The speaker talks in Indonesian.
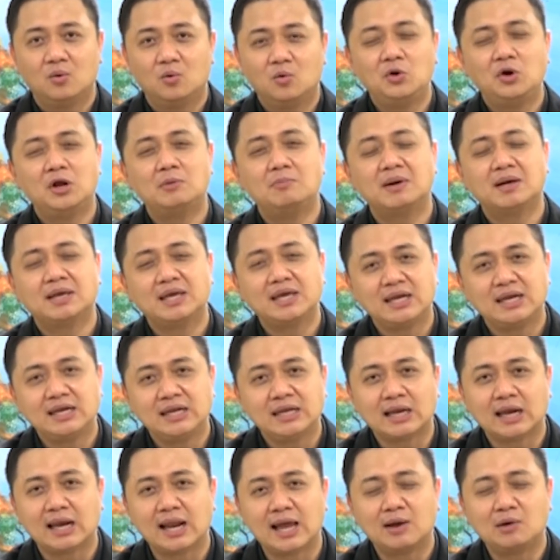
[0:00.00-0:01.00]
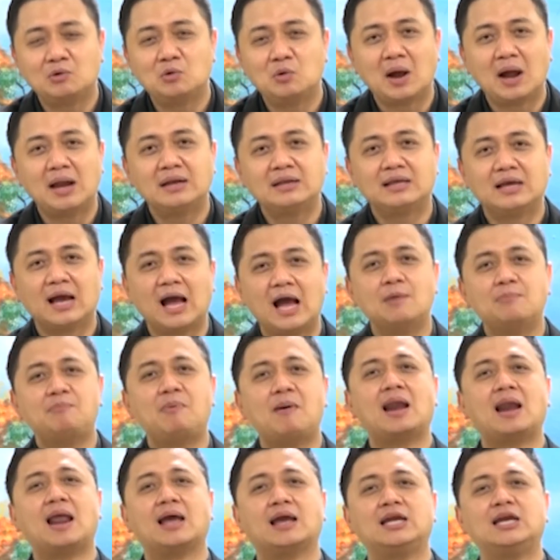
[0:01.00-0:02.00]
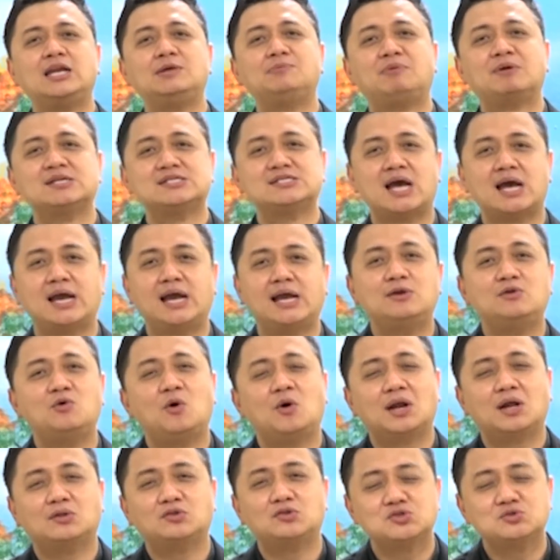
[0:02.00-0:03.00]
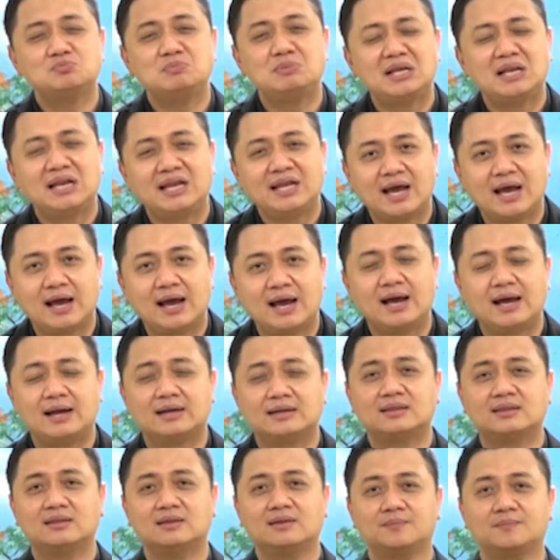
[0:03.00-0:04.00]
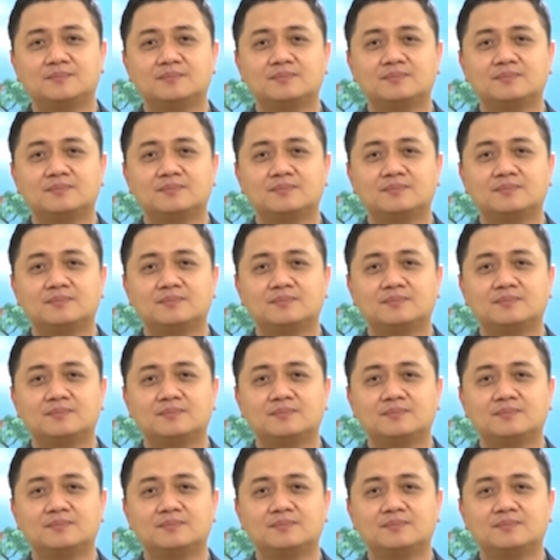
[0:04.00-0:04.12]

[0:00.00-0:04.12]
Udah begini kelakuannya, apalagi dipercayain 200 miliar.